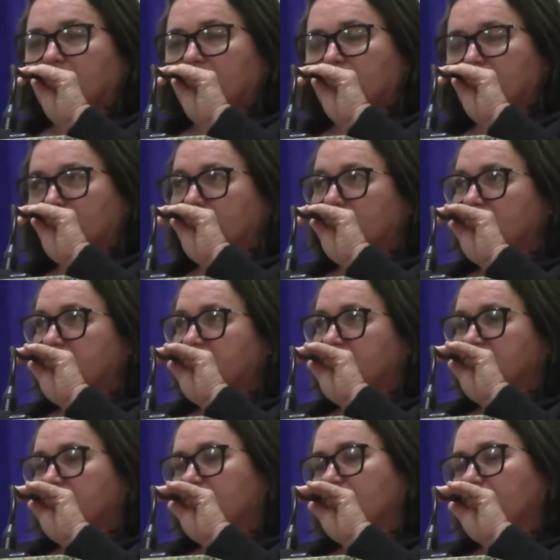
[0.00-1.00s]
Bom dia,
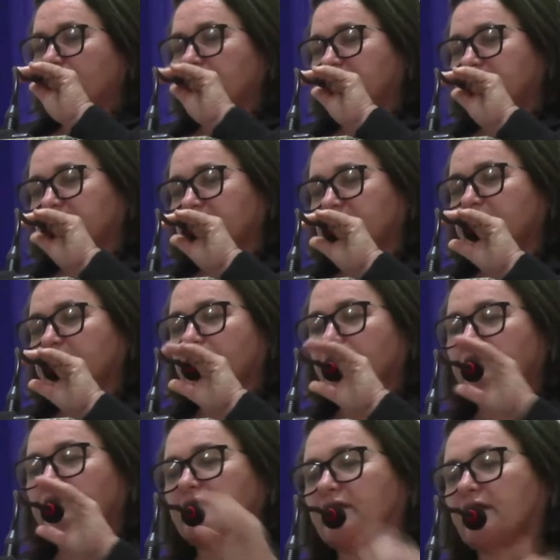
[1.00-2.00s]
senhor presidente. Bom
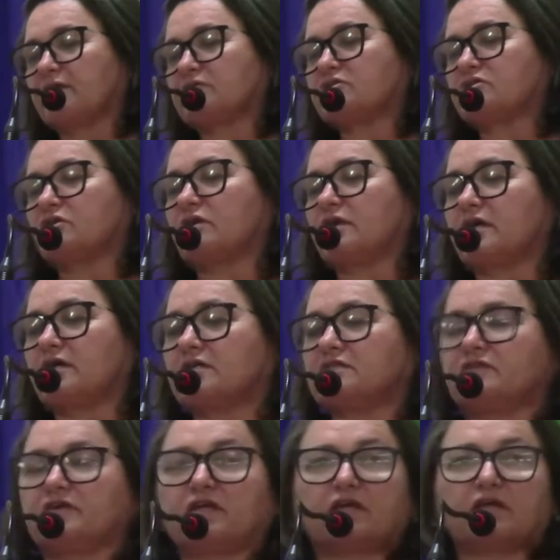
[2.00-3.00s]
dia, caros colegas
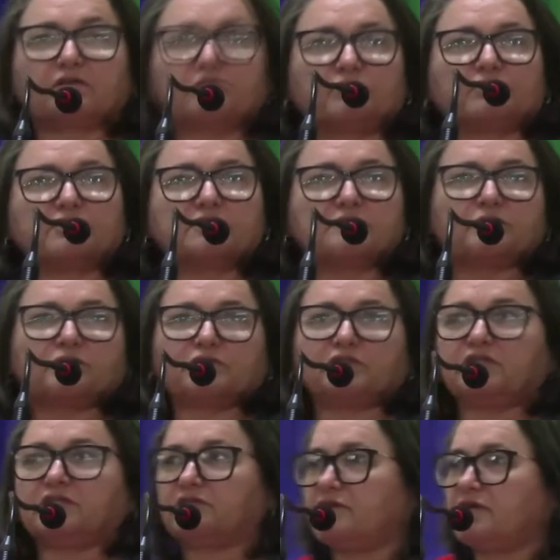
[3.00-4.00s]
vereadores. Bom
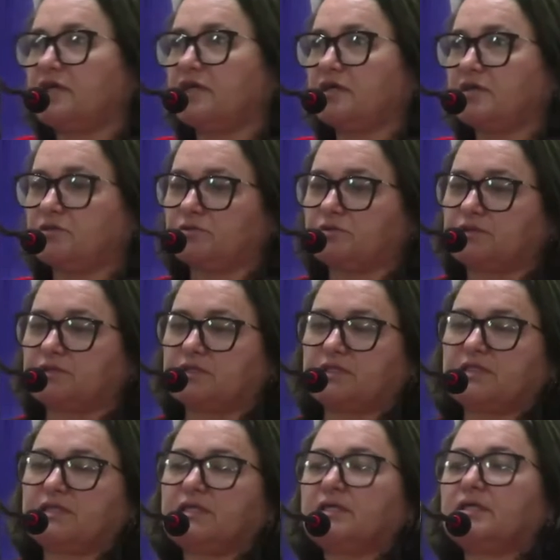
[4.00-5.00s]
dia, vereadora.
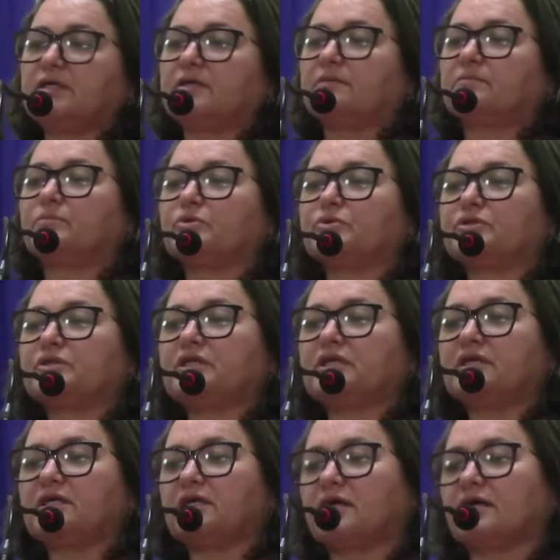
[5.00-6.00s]
Bom
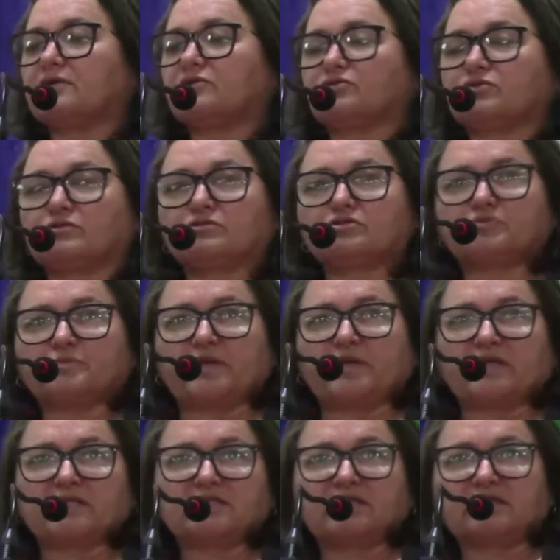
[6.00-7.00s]
dia a todos
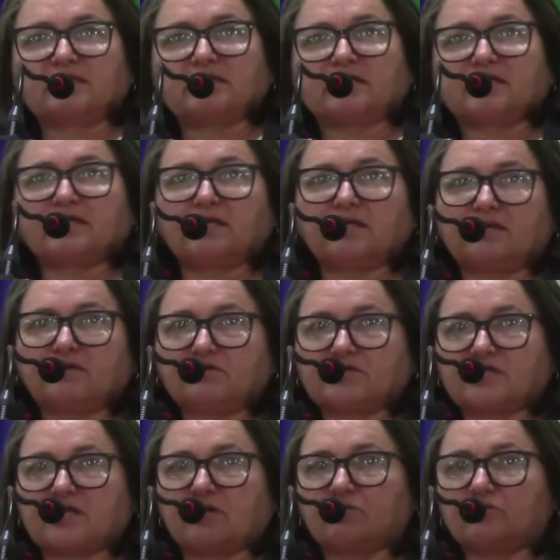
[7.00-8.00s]
presentes aqui. Eu
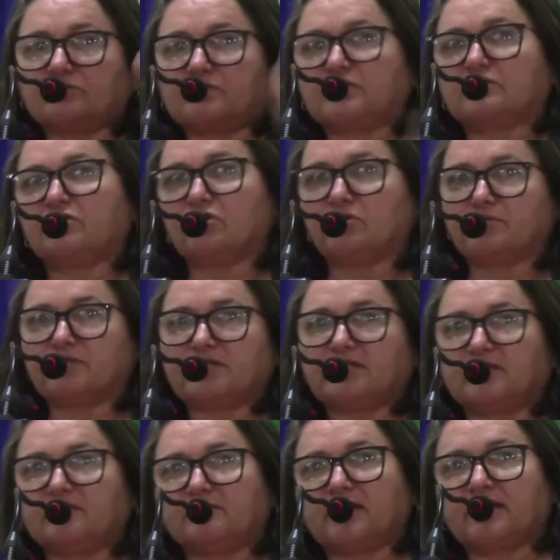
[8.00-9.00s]
saúdo em nome
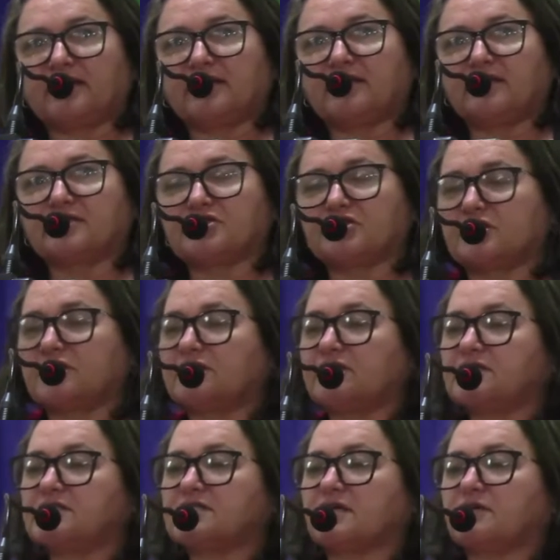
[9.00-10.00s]
de Maria, agente
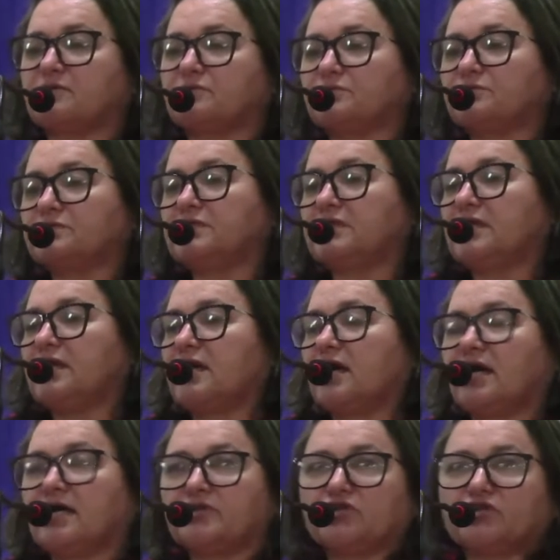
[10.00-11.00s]
de saúde.
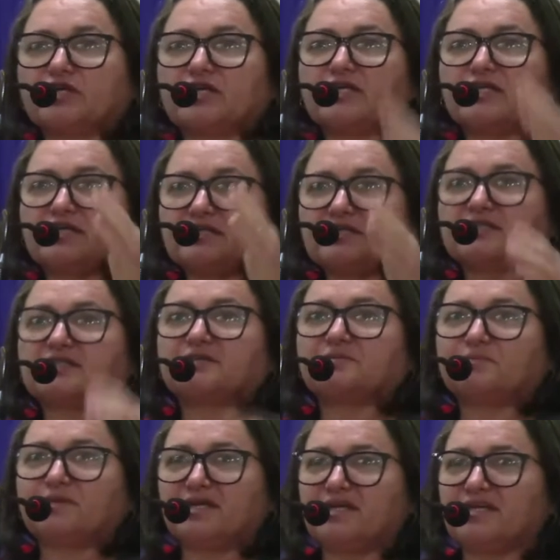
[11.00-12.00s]
A dona Lita
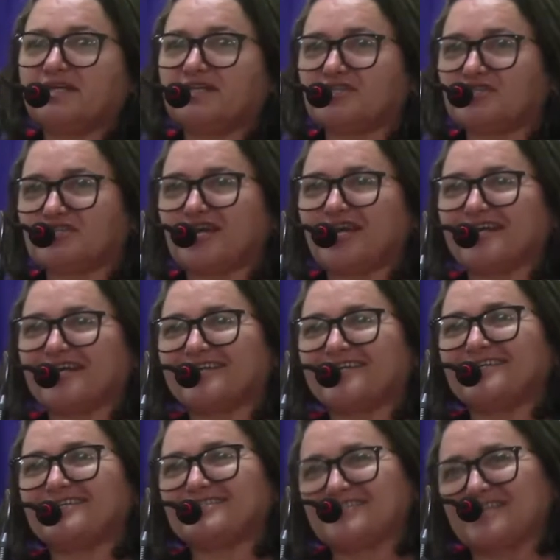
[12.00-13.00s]
também, que está
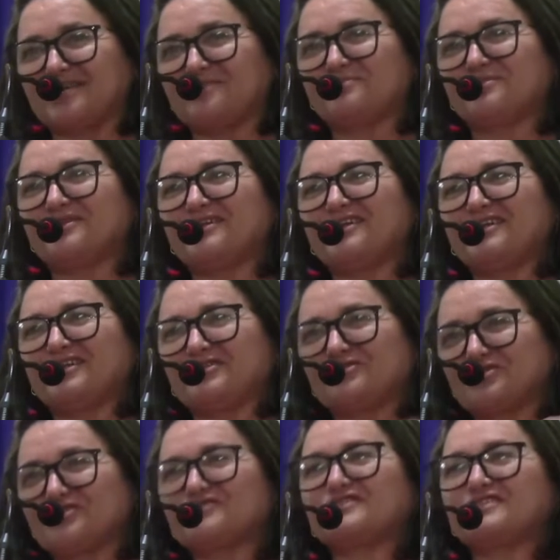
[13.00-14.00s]
aqui sempre
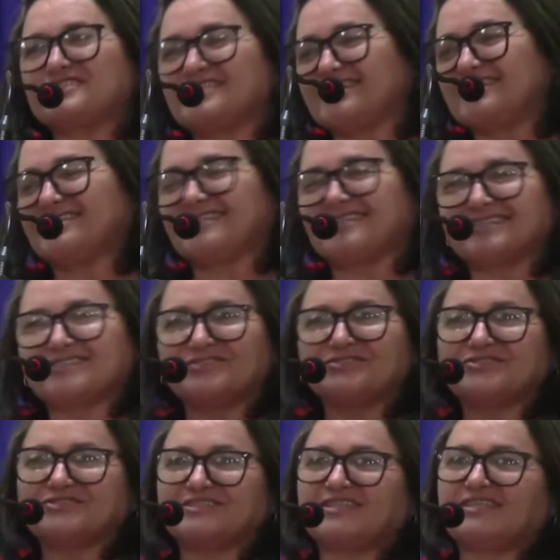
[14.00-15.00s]
nos
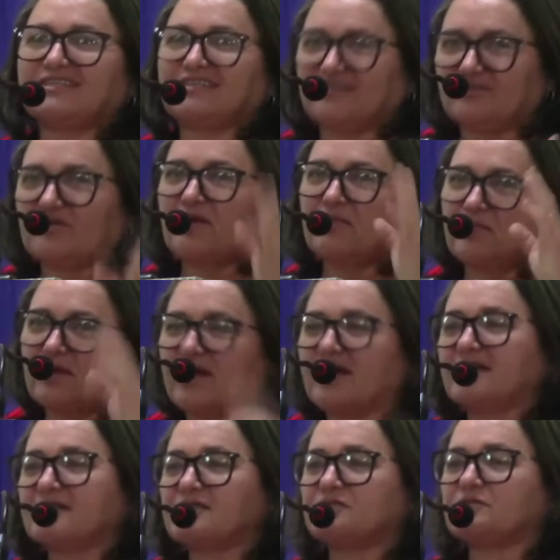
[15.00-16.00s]
visitando. Então, um
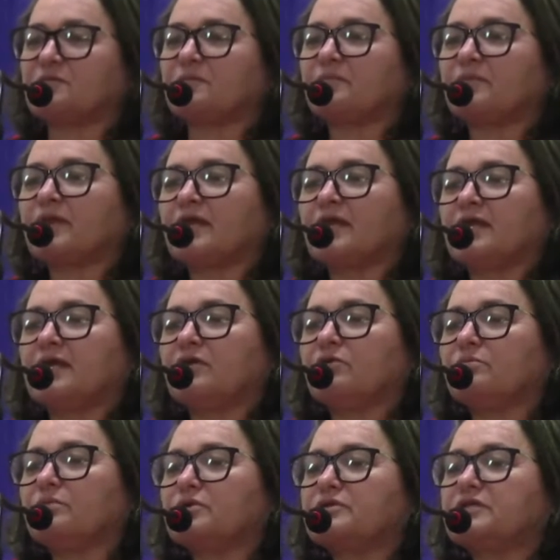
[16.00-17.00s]
abraço. E um
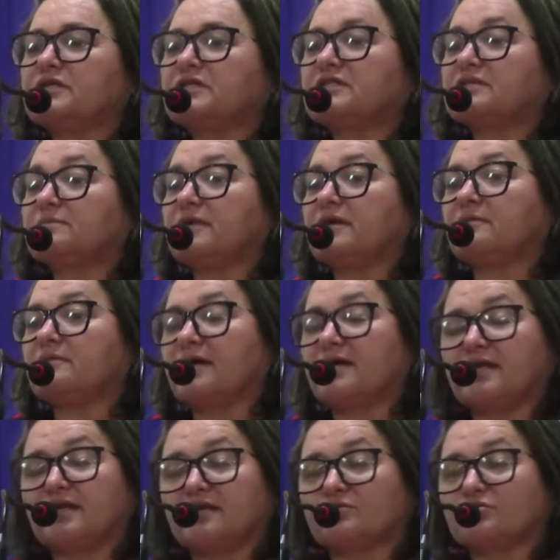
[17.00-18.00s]
bom dia também a
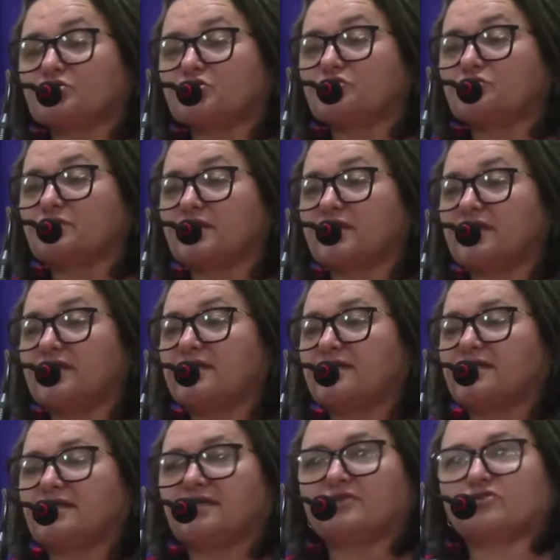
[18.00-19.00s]
Maria Costureira,
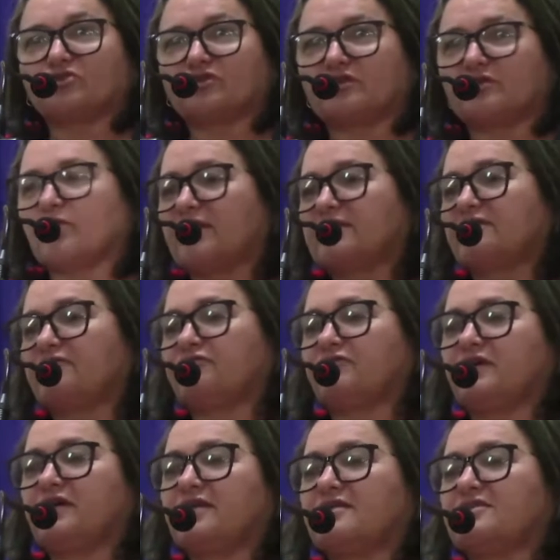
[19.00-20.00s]
que toda
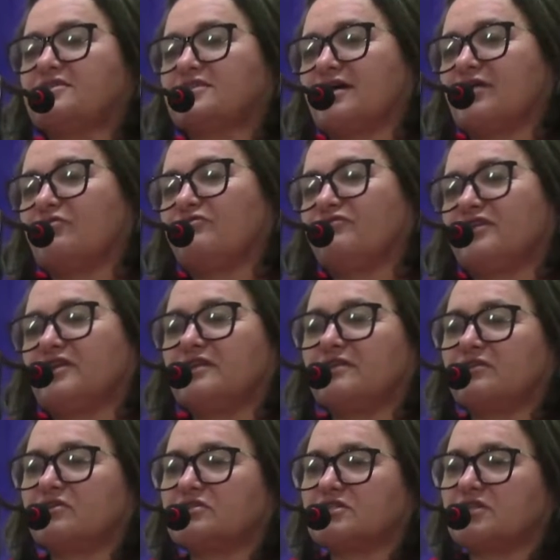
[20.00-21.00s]
quarta-feira está ouvindo a
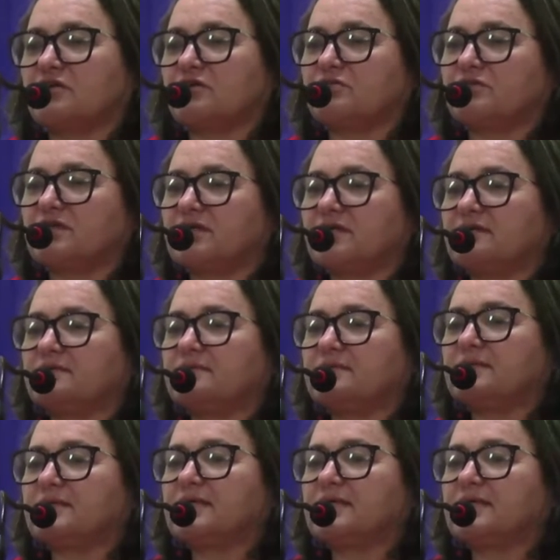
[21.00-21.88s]
nossa reunião.